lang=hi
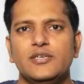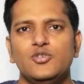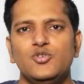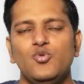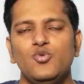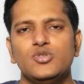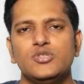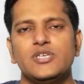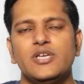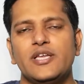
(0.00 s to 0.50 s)

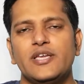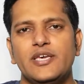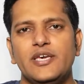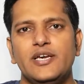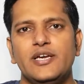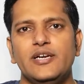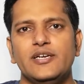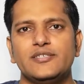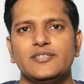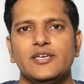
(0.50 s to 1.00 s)
यूज़ करके
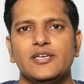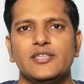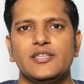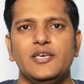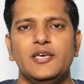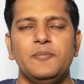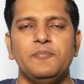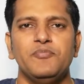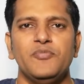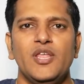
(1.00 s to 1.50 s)
कर
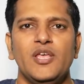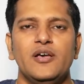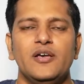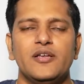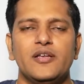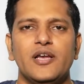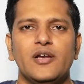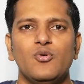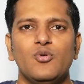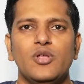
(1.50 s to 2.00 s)
सकते हैं
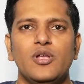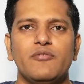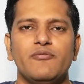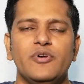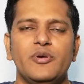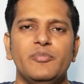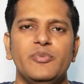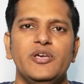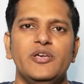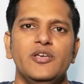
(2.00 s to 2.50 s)
रेगुलर
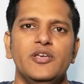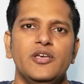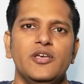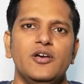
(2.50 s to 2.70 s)
वे में